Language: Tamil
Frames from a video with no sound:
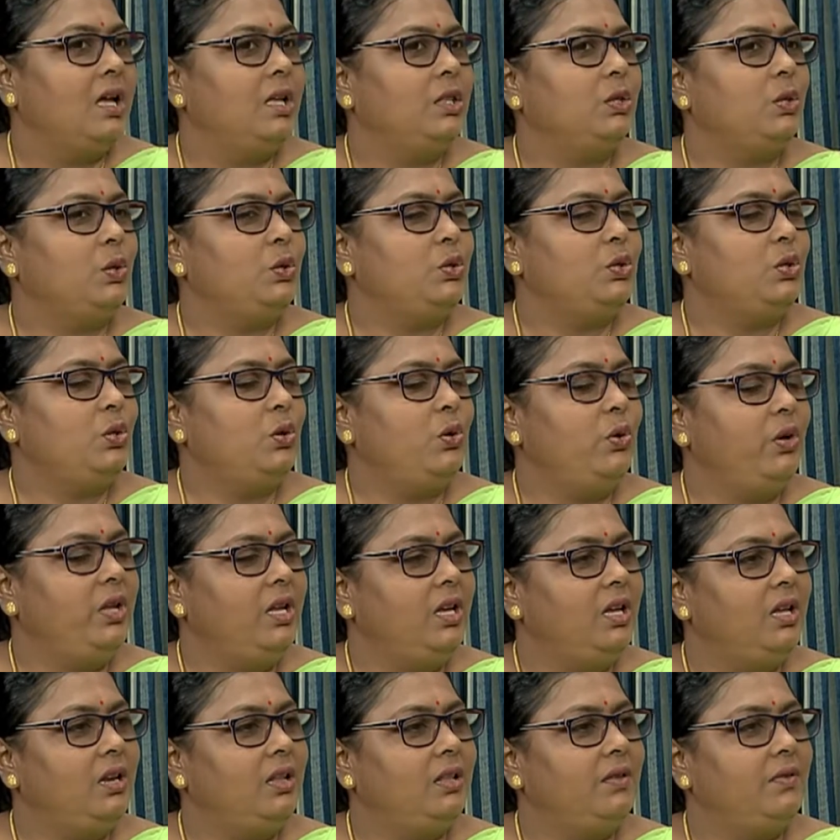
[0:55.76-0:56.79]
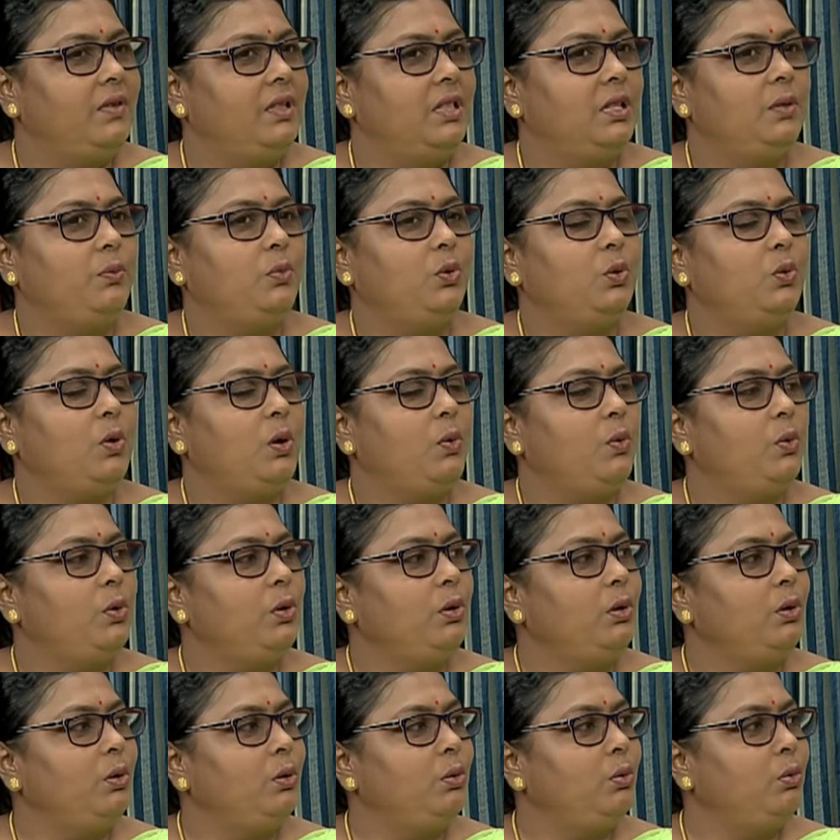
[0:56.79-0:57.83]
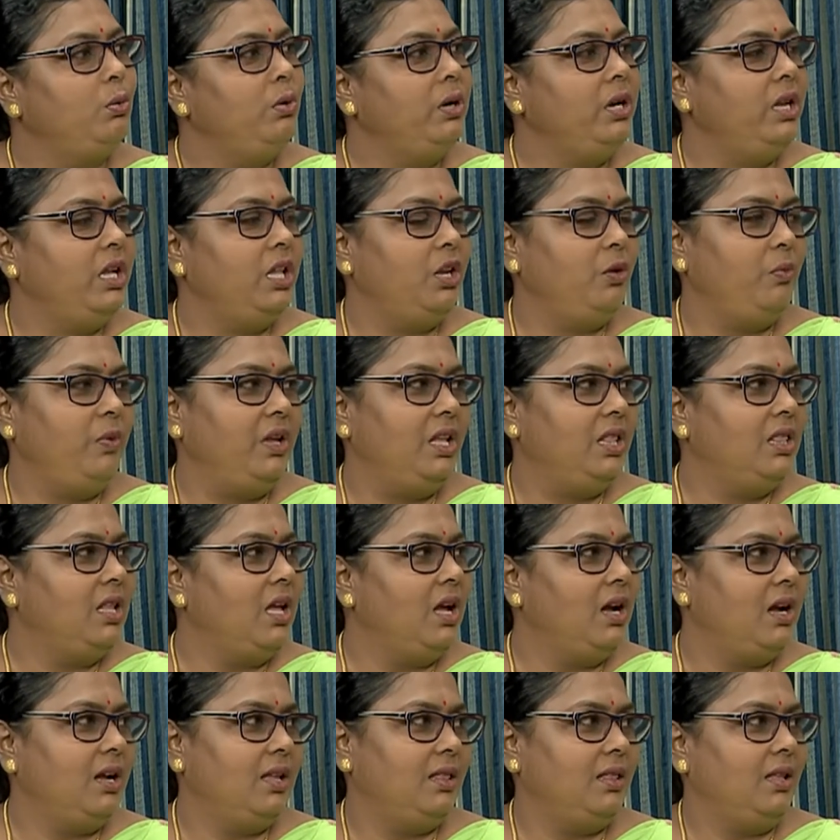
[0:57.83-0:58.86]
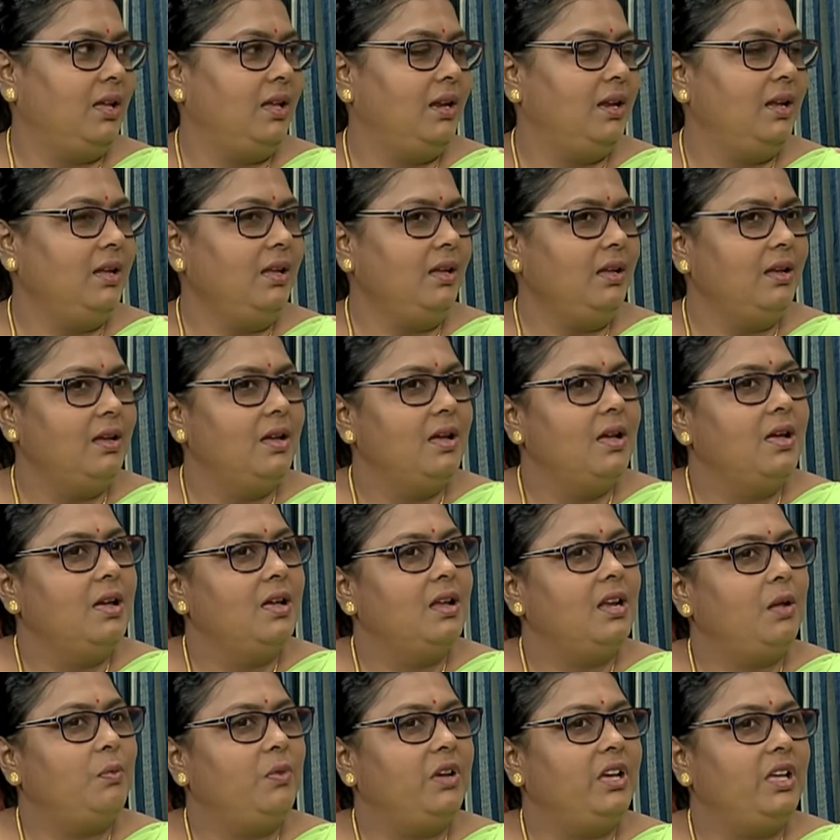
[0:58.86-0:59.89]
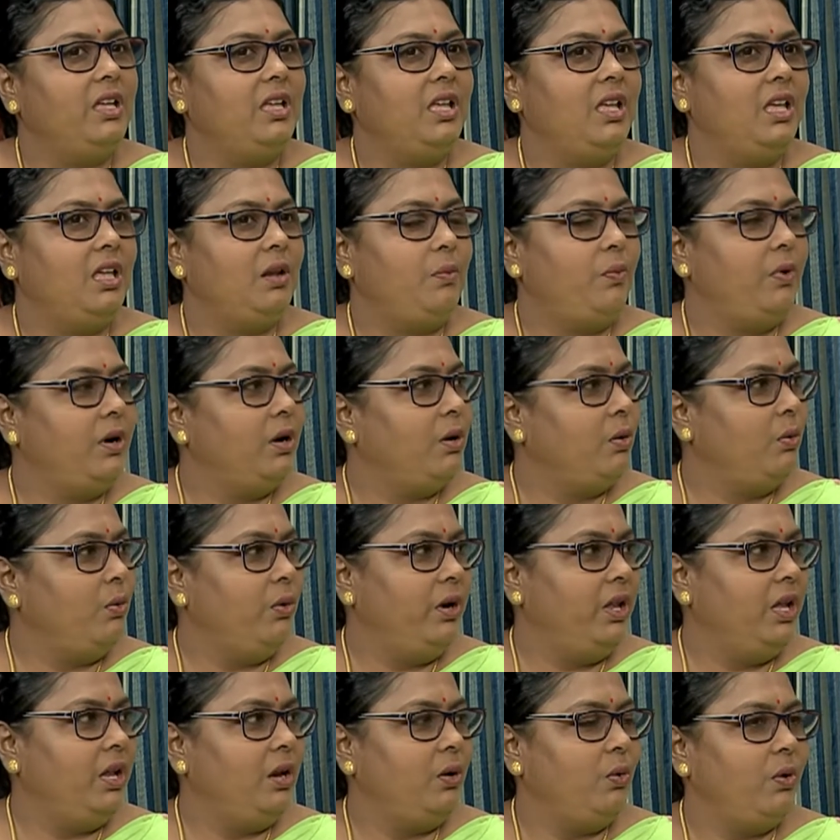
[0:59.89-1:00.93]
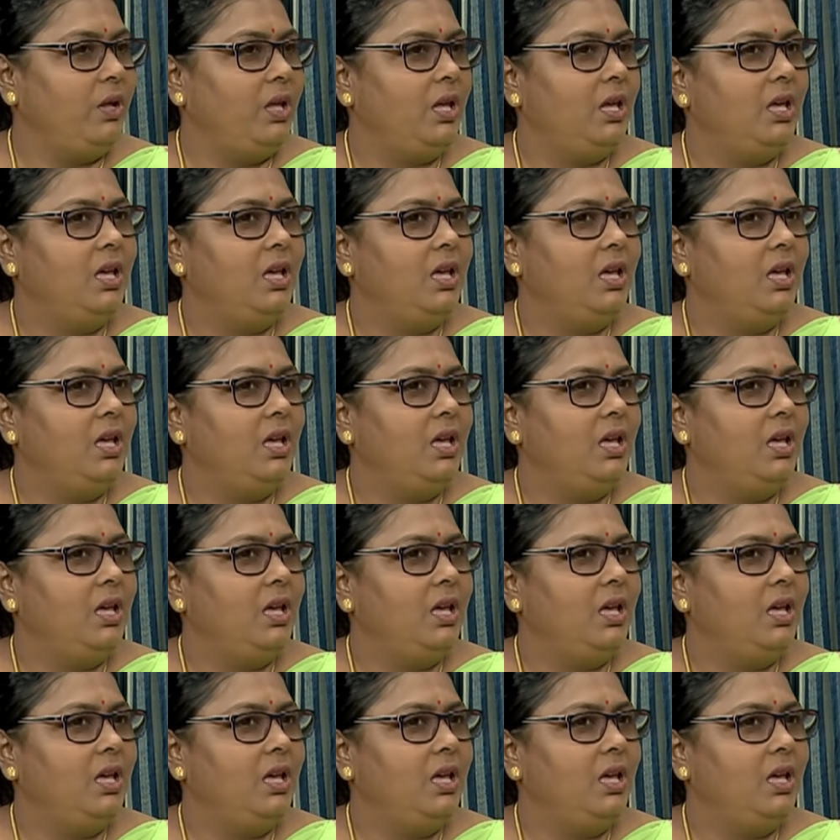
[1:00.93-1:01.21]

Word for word: தொற்று நோய்ங்கிறது வந்து பொதுவாக ஒரு நுண்கிருமியின் தாக்கத்தால் நமக்கு ஏற்படக்கூடிய நோய்